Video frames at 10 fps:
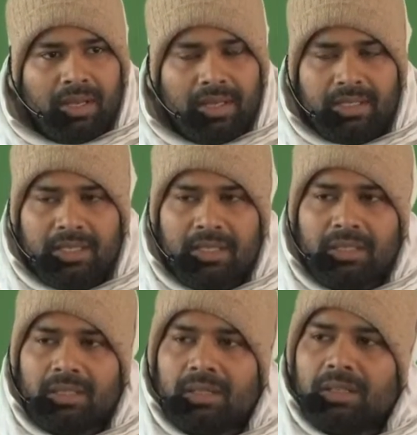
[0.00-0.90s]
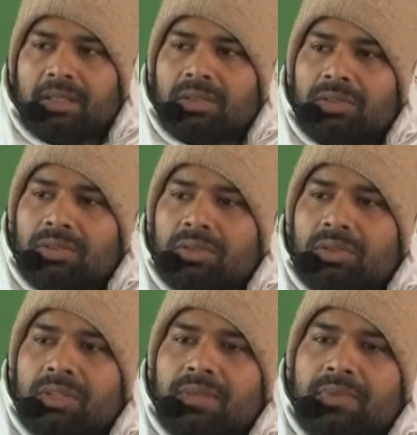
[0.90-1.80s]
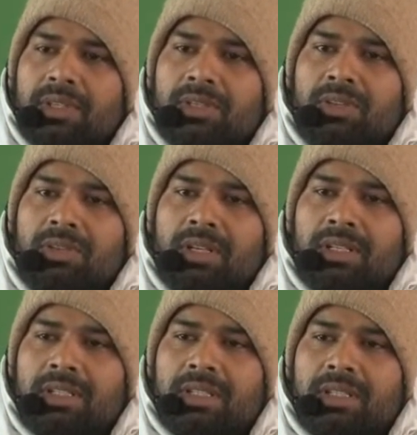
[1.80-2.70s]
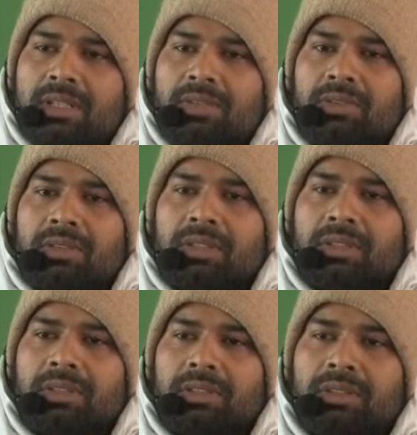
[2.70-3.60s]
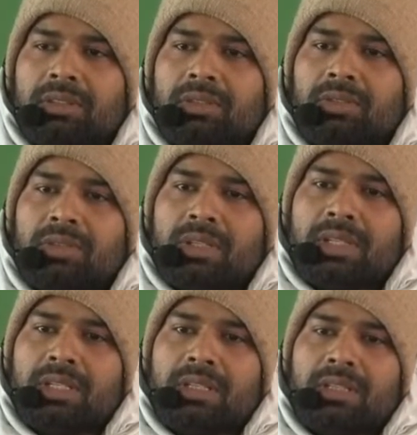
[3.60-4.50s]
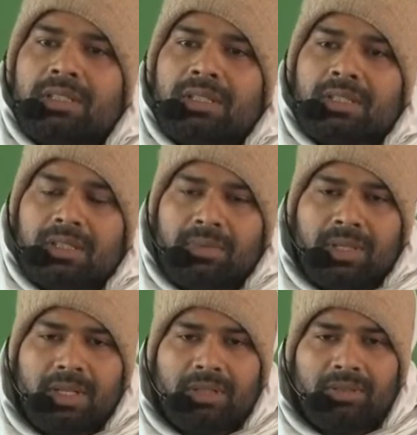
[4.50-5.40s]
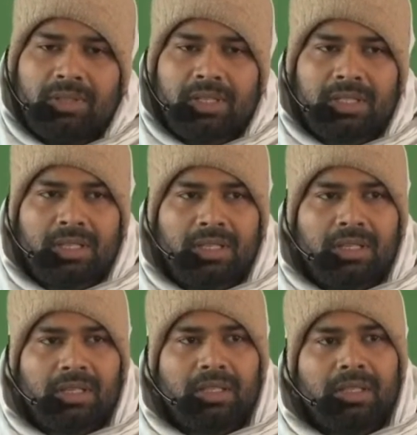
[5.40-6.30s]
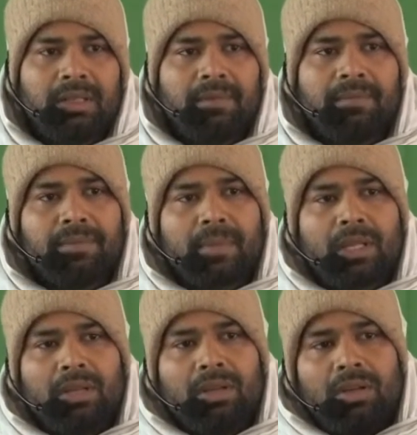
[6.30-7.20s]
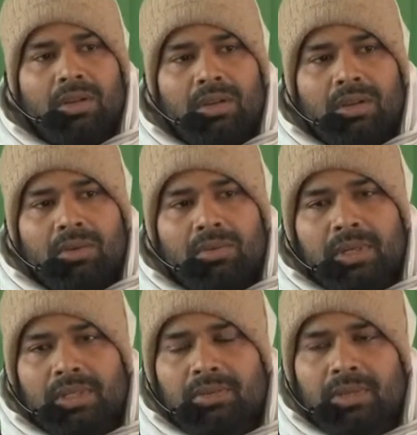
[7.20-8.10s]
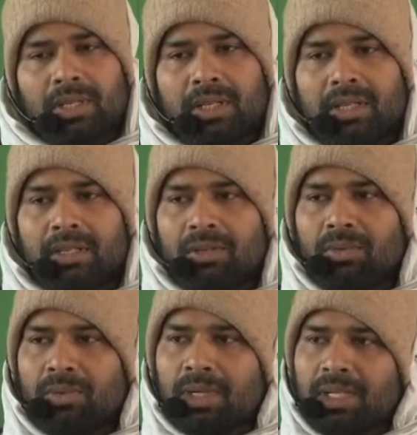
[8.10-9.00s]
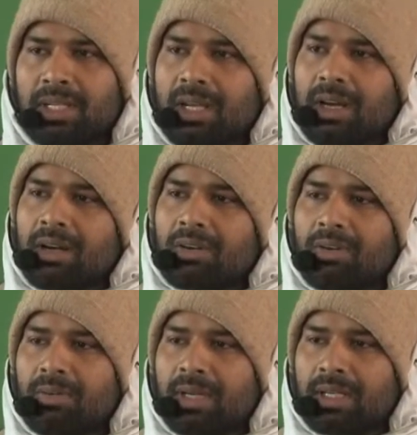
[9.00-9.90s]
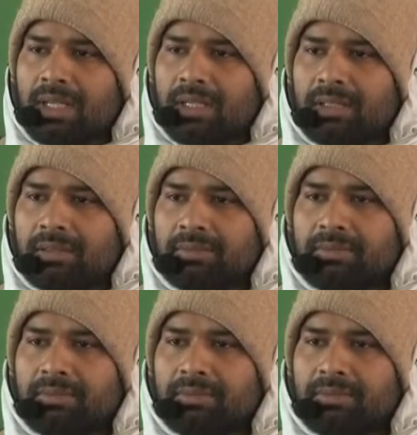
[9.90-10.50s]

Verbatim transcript: ऐसी जो दिव्य सौंदर्य से संयुक्त उनकी इस छवि का जो दर्शन करते हैं वस्तुतः वही आँखों वाले हैं